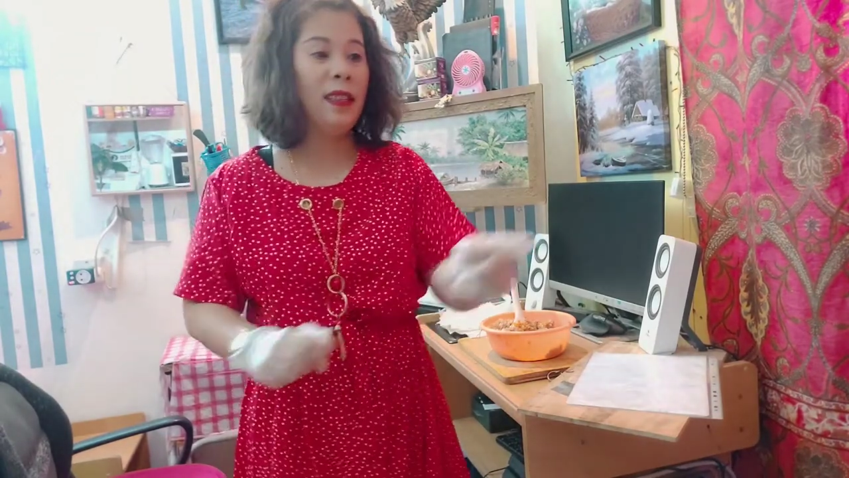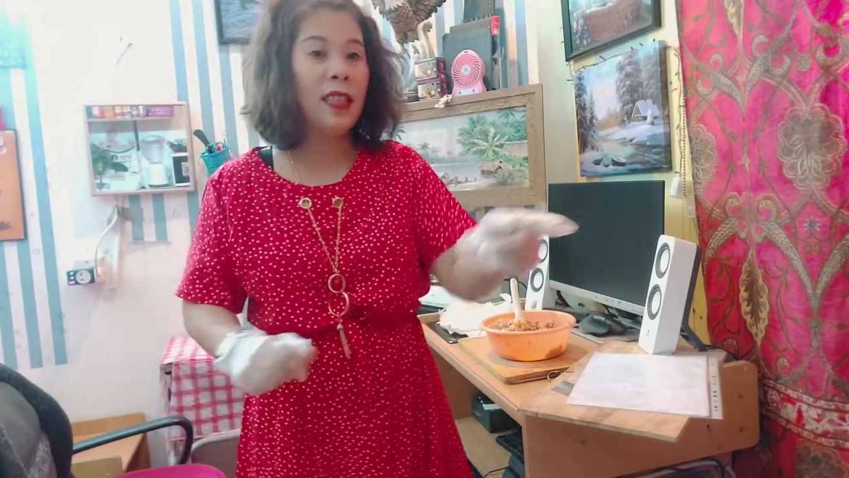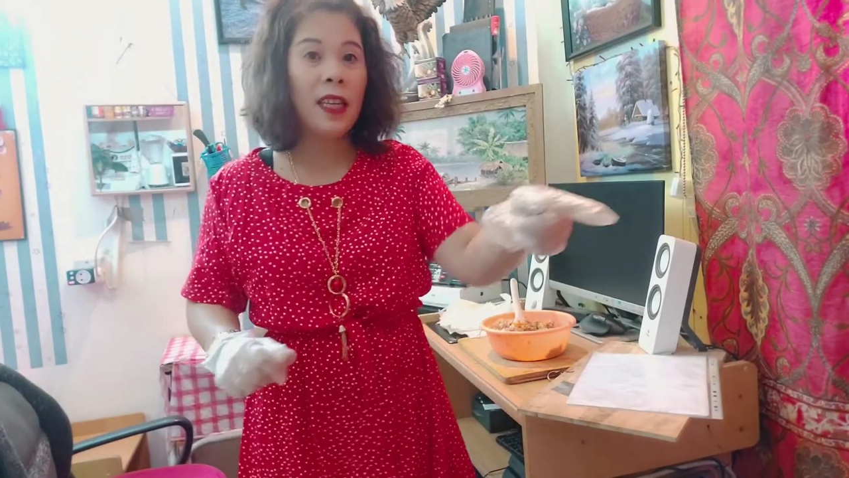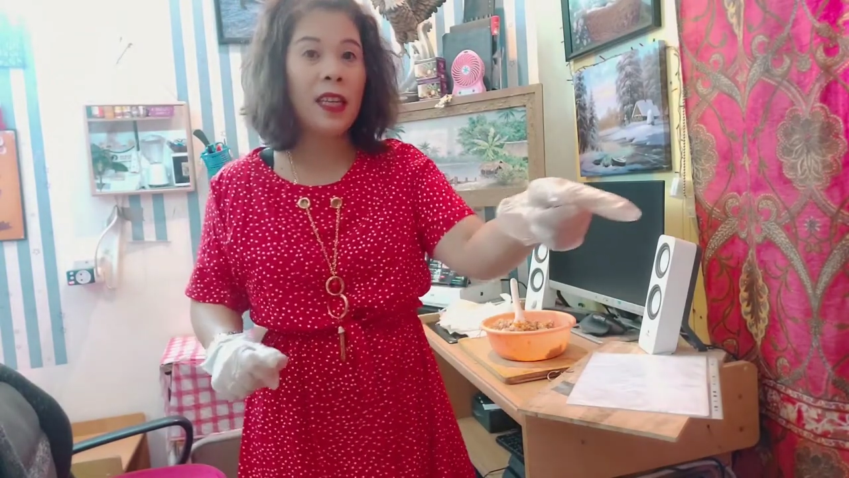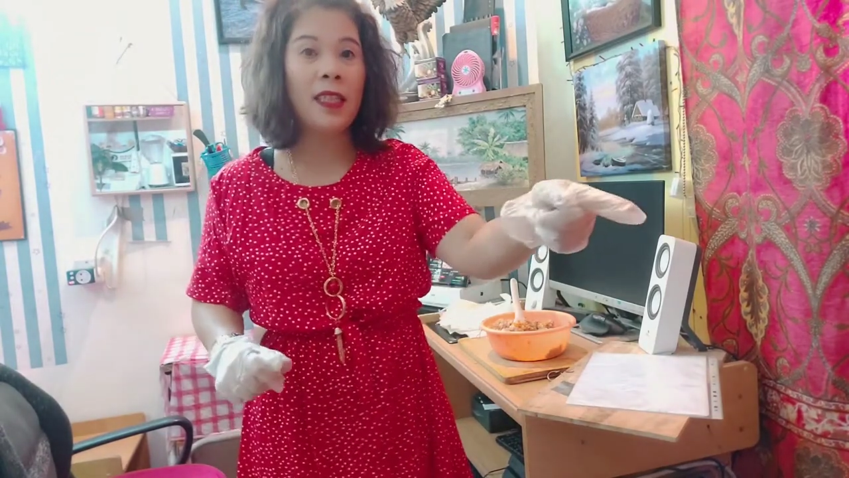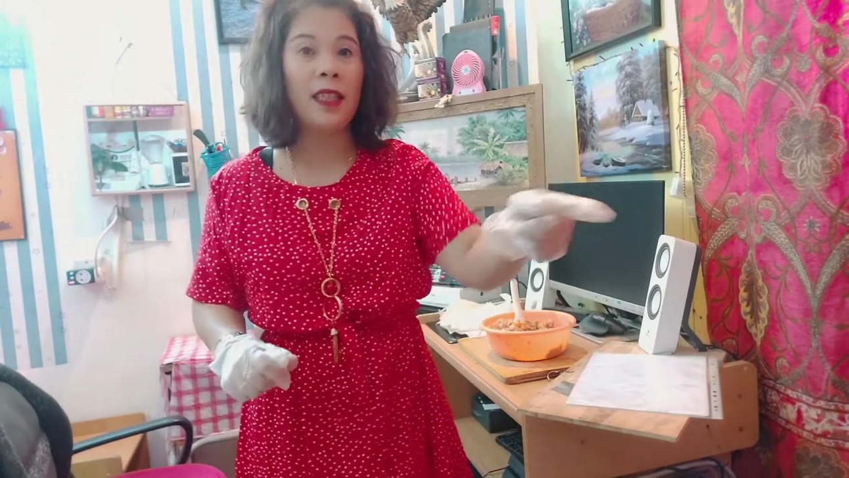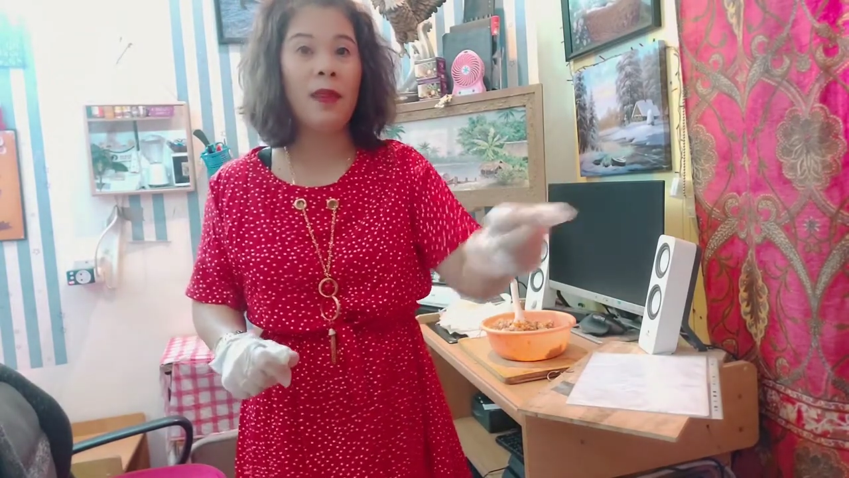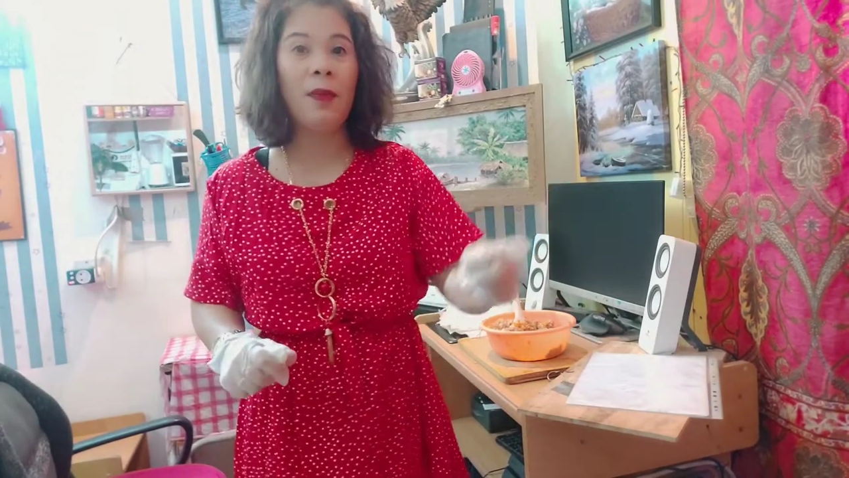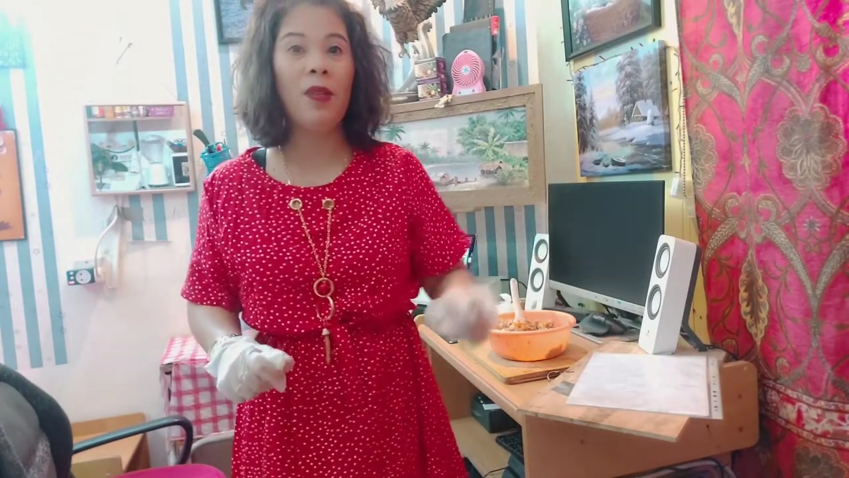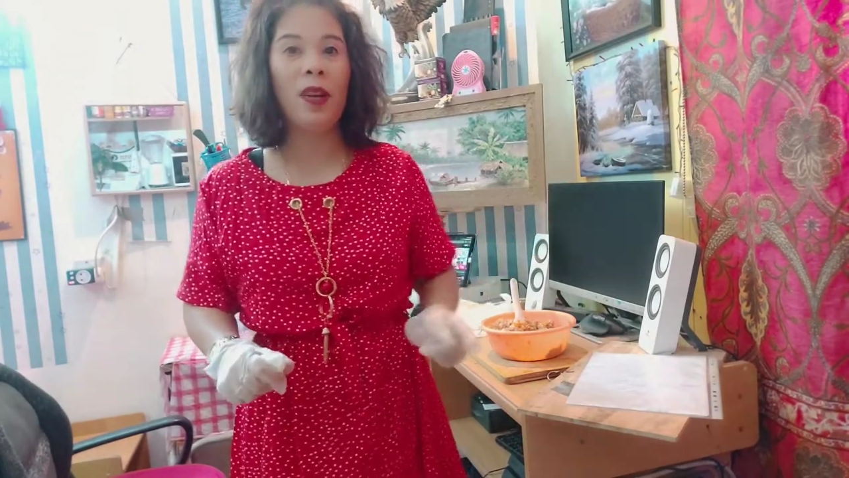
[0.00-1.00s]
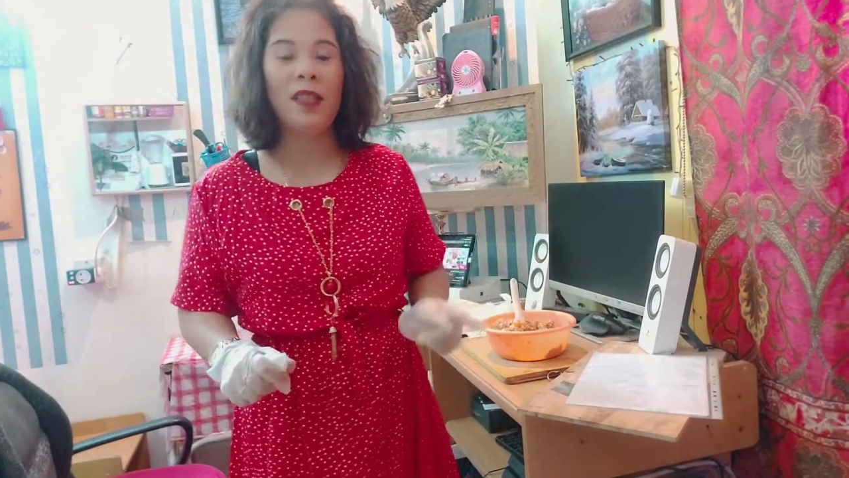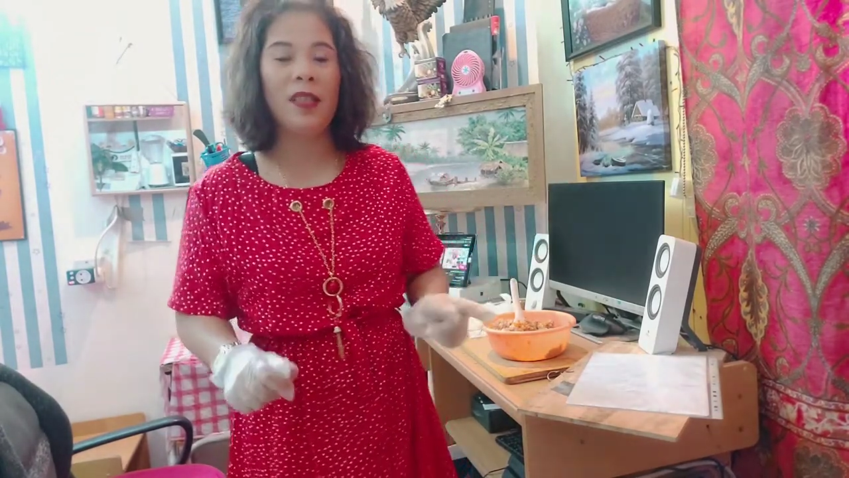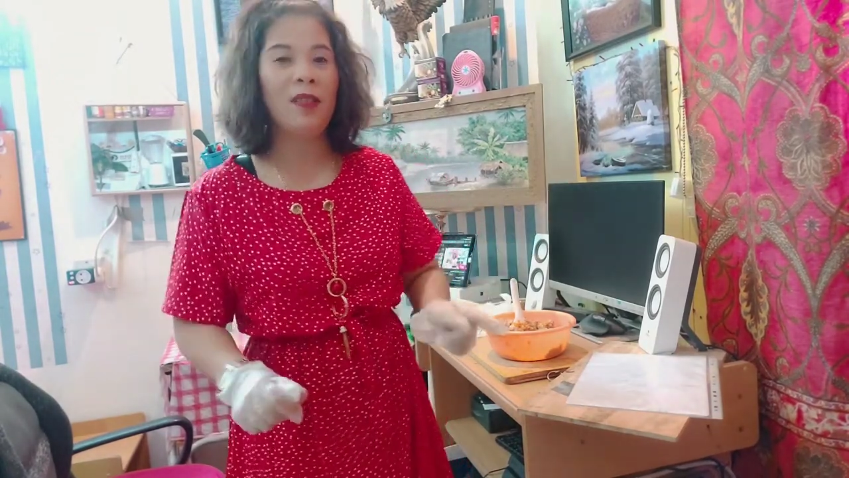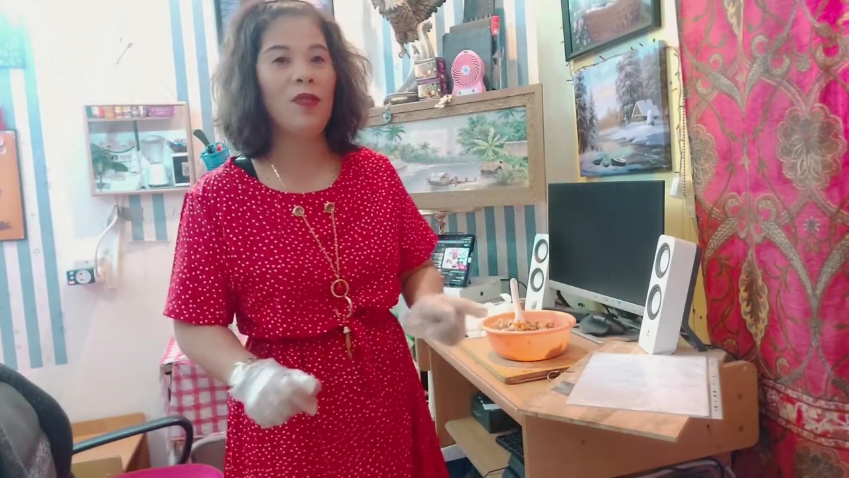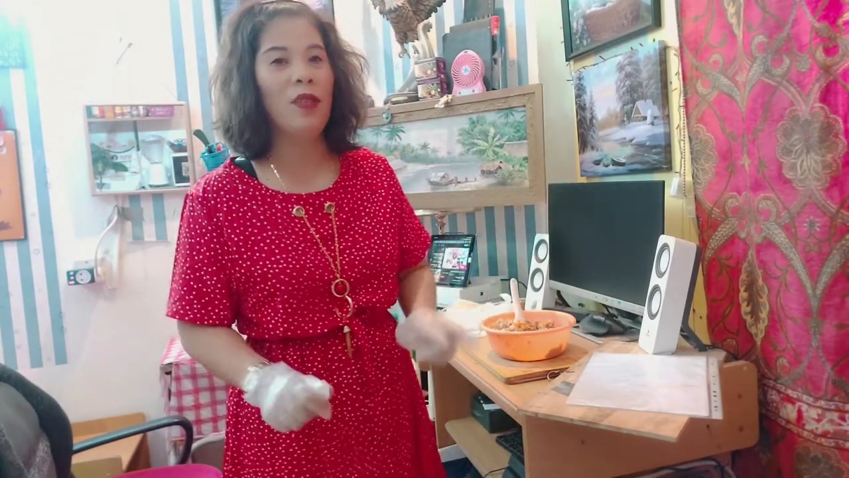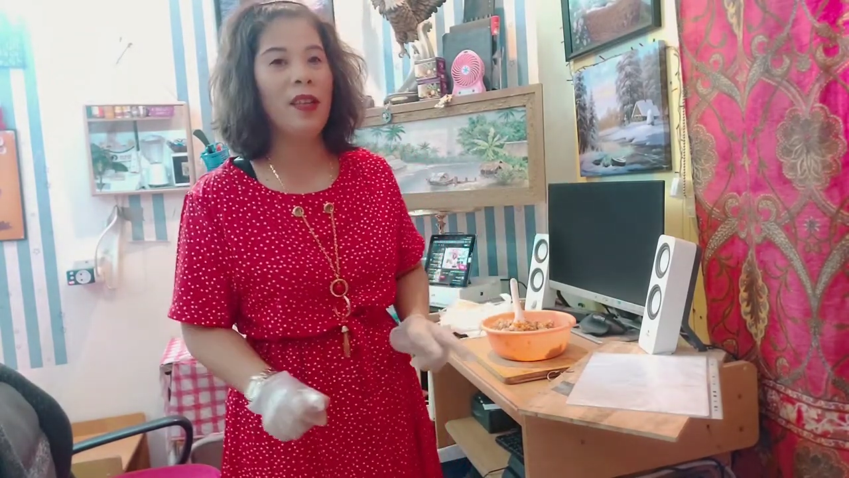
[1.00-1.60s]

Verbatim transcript: Nandyan lang sa tabi yung asin ko